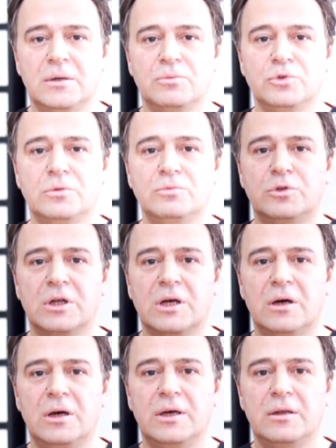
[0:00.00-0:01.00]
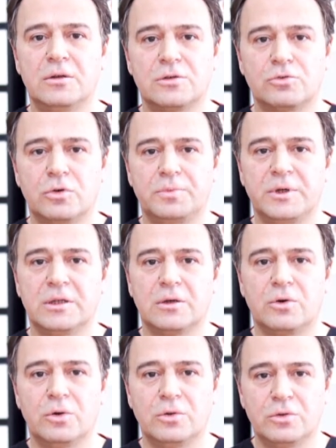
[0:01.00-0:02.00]
Bunun mutlaka endoskopi ya da
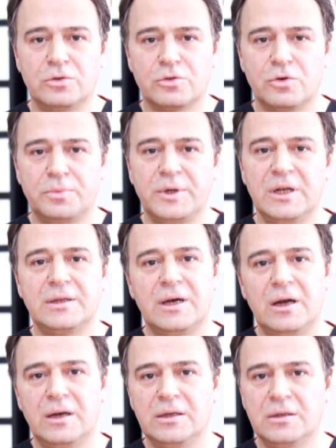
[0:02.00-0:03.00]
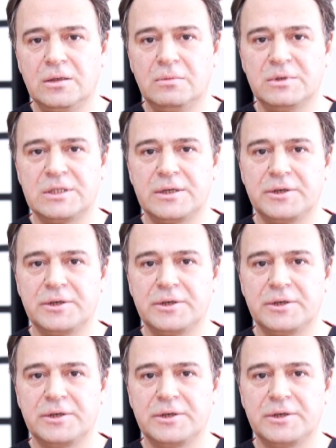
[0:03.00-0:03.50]
kolonoskopi ile değerlendirilmesi